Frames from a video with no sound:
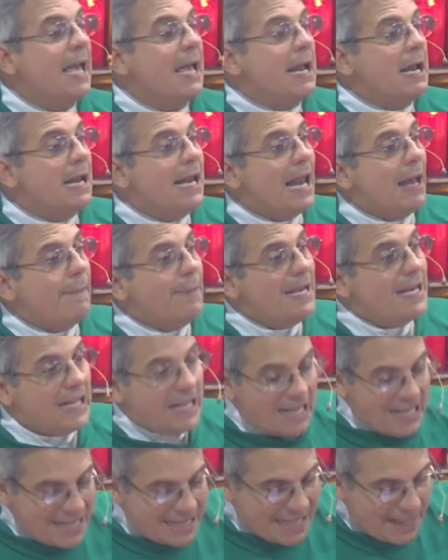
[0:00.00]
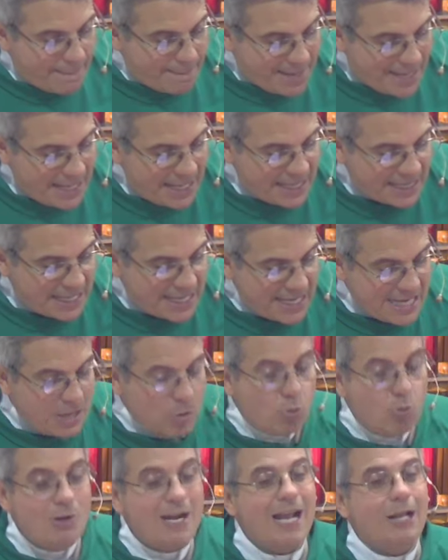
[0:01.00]
La Virgen también tenía
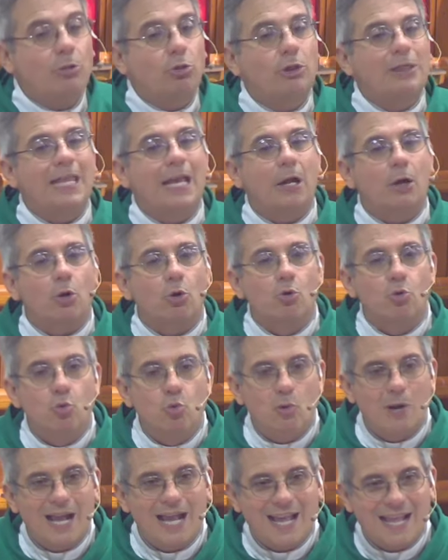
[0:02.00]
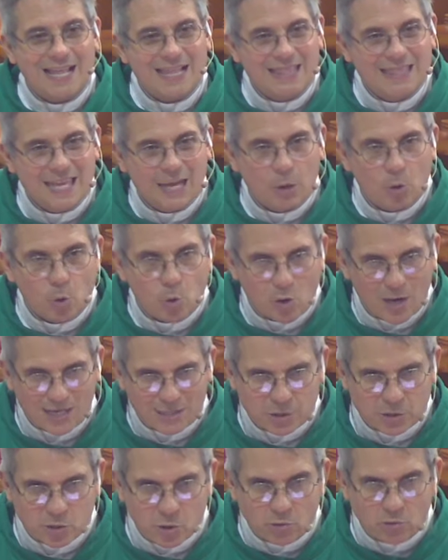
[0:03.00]
una ternura de
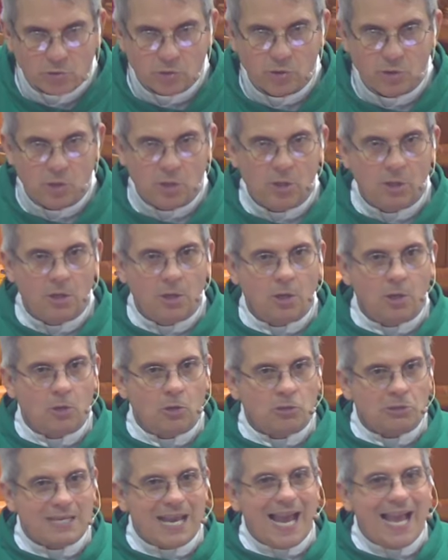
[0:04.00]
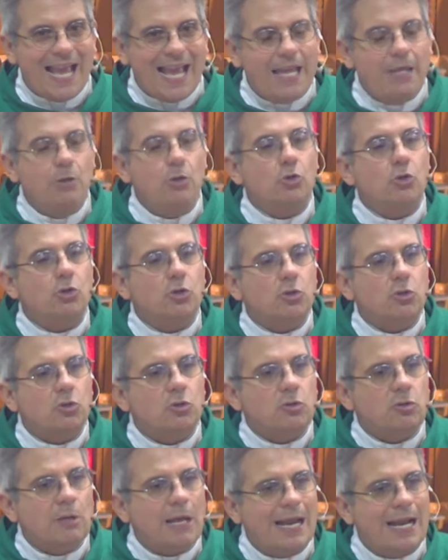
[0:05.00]
corazón. O sea,
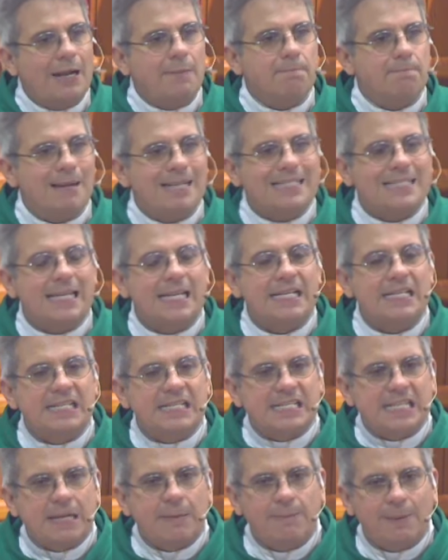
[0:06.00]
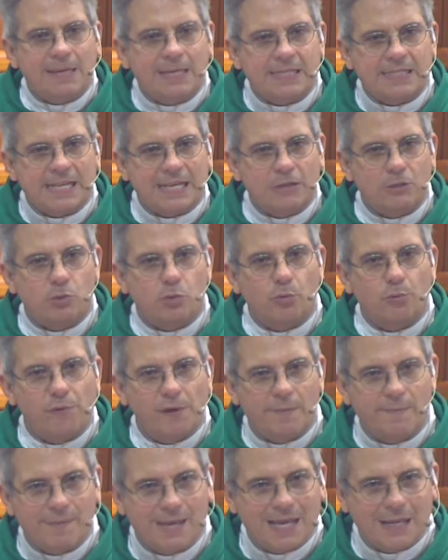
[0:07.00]
ellos eran más sensibles al
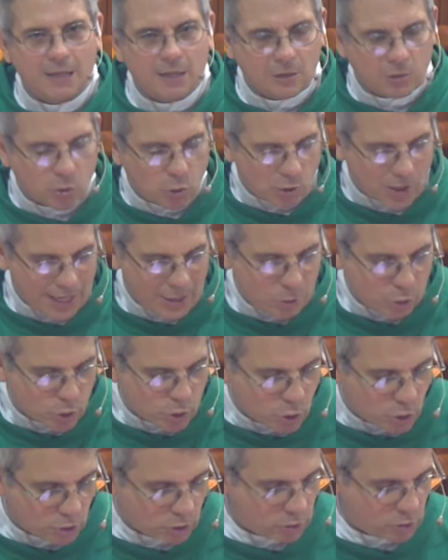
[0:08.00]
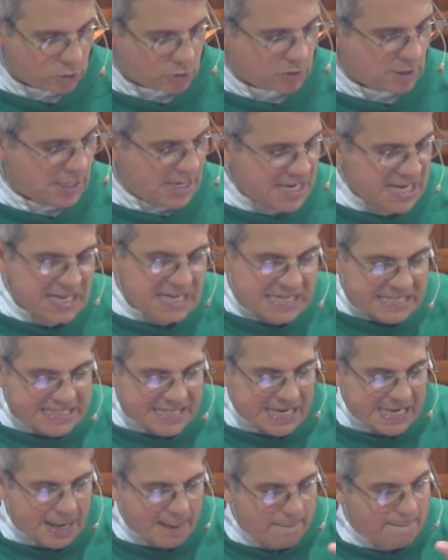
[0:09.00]
sufrimiento que nosotros.
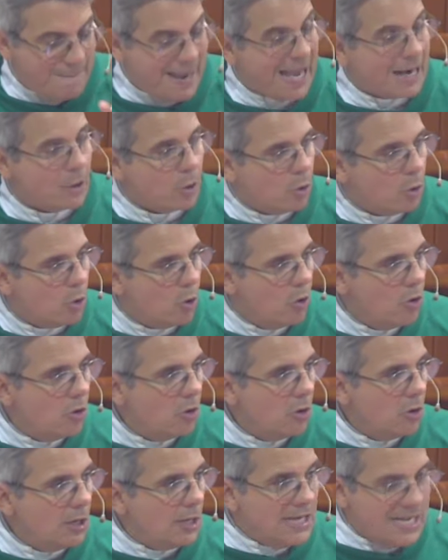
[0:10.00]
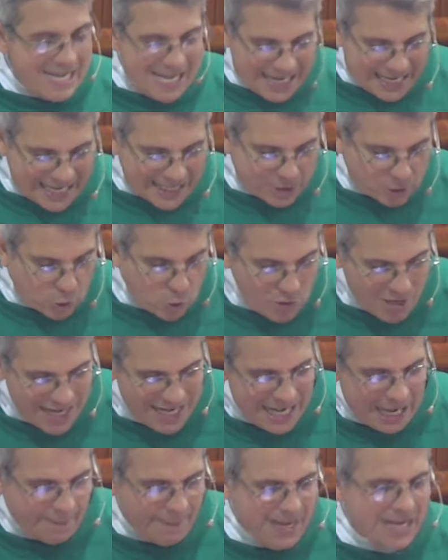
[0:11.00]
Sin embargo, ni Jesús ni
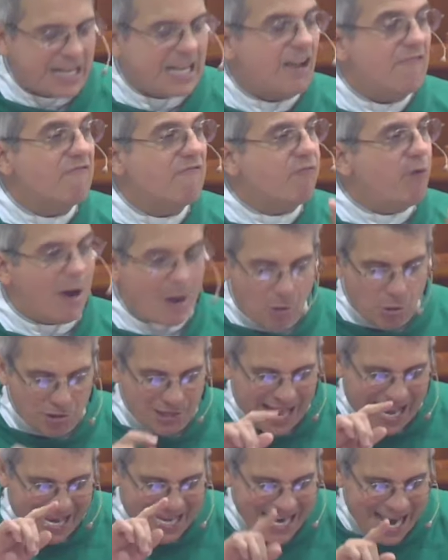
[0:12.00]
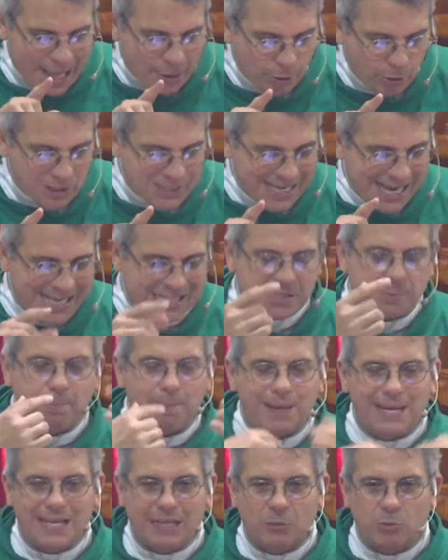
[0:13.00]
la Virgen fueron dañados
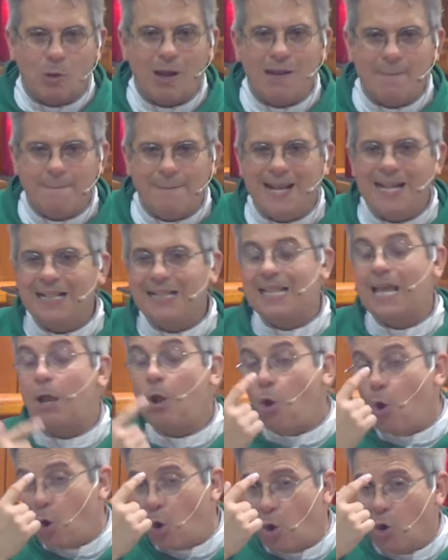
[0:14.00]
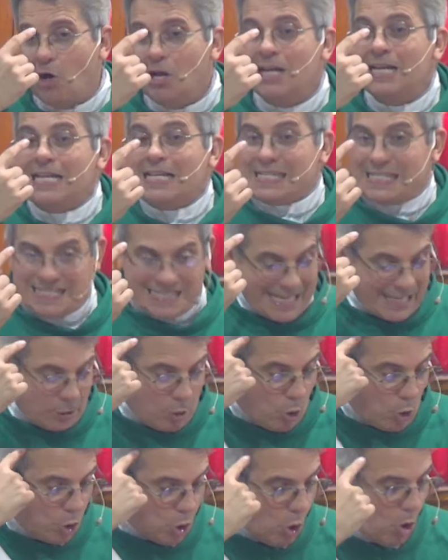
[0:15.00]
espiritualmente o
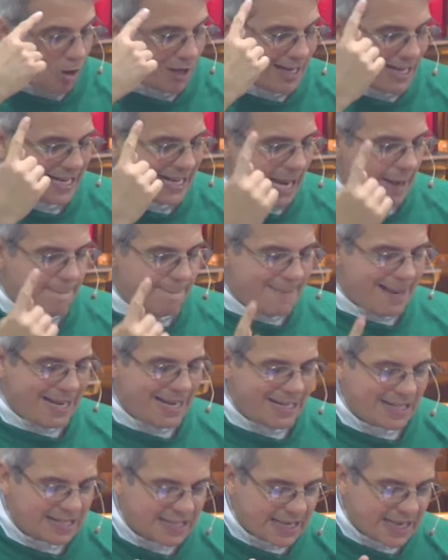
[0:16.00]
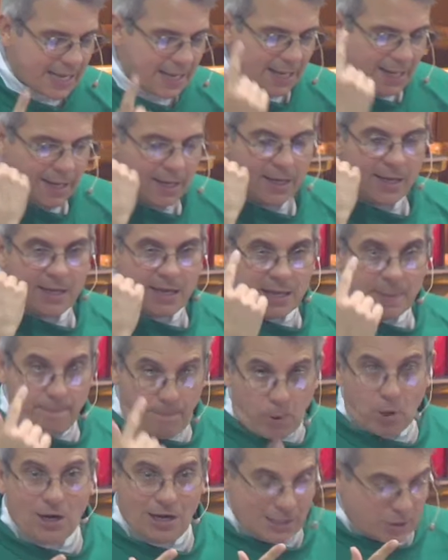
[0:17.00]
psicológicamente
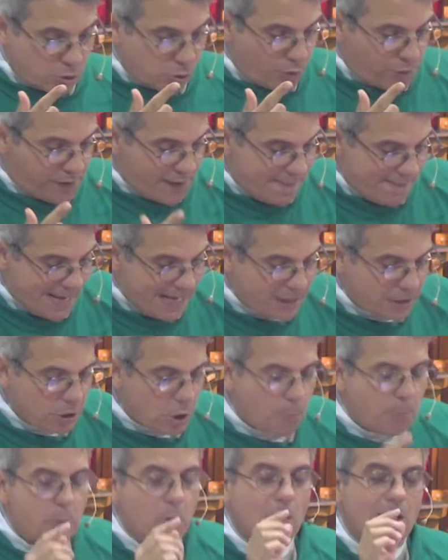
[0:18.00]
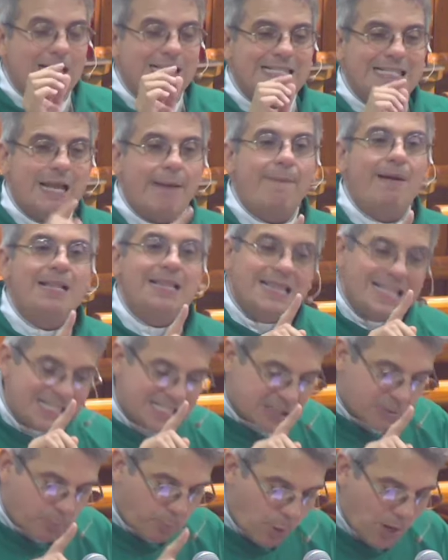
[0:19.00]
por el sufrimiento porque estaban
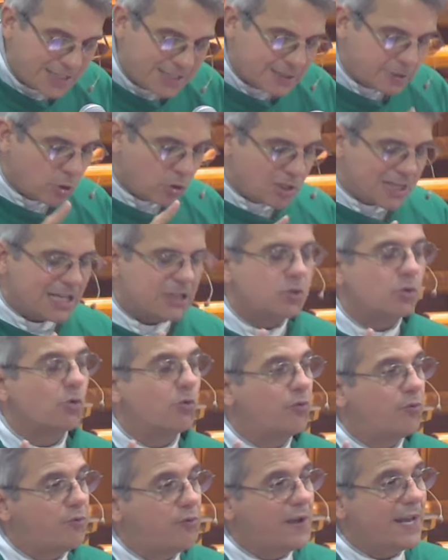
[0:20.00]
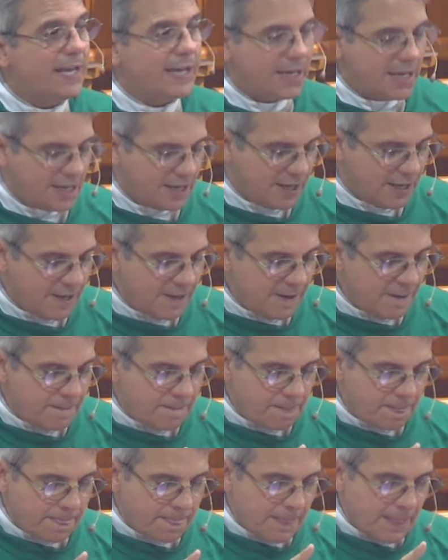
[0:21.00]
dispuestos a sufrir
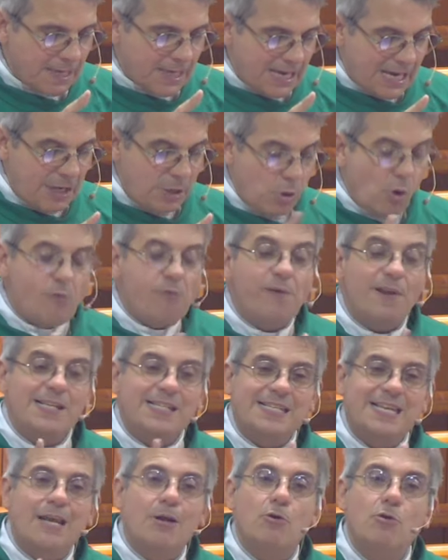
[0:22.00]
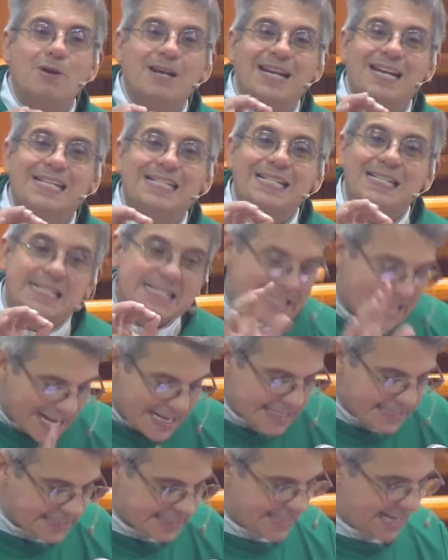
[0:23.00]
y no ofrecieron
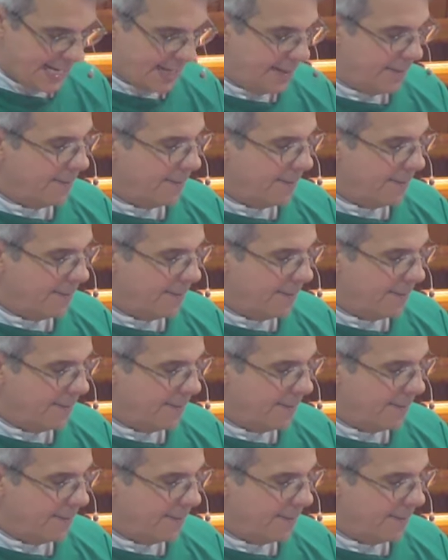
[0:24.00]
resistencia.